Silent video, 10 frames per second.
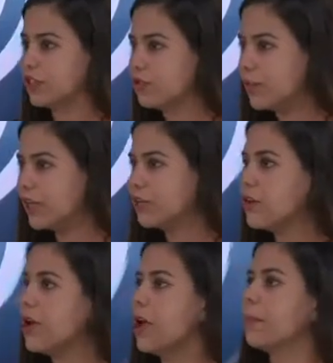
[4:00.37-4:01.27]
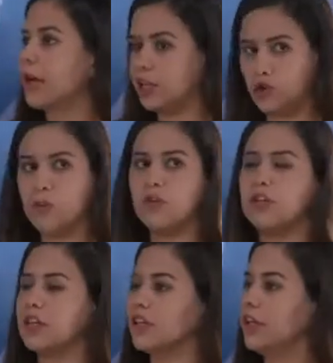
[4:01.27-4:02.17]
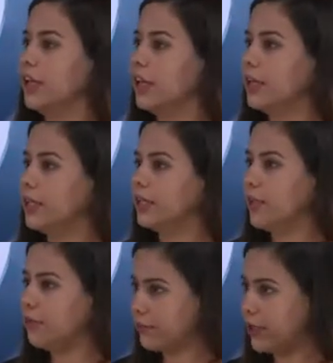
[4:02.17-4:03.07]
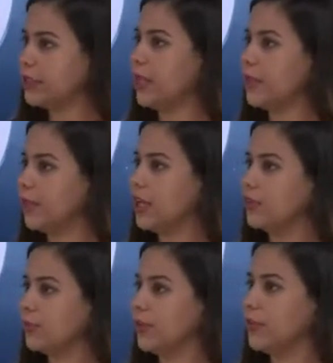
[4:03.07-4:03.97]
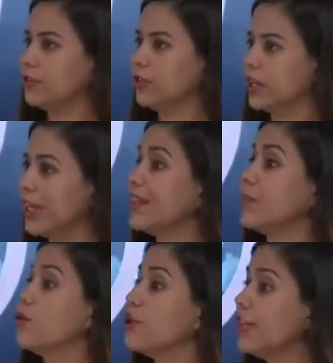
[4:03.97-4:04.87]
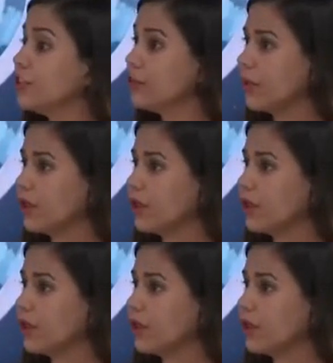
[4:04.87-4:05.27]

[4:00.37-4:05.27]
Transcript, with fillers: humano, para yo poder eh, enfrentarme a alguna persona que esté violando mis